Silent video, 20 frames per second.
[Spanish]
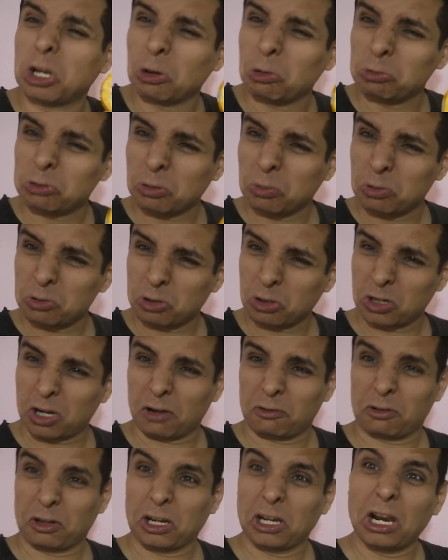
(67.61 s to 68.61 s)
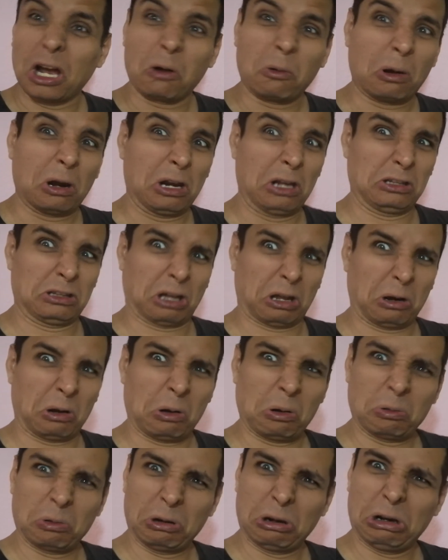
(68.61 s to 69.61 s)
le gusta mucho el café de la abuelita, no,
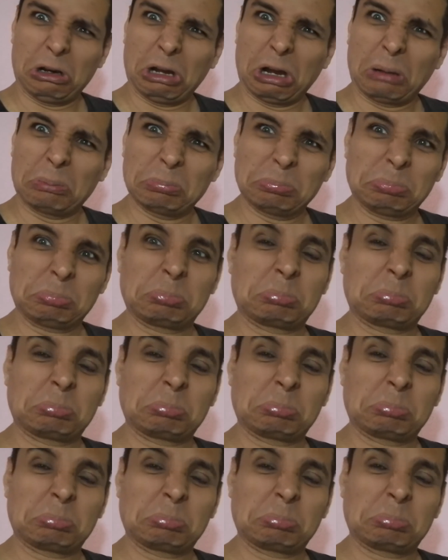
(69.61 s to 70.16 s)
William?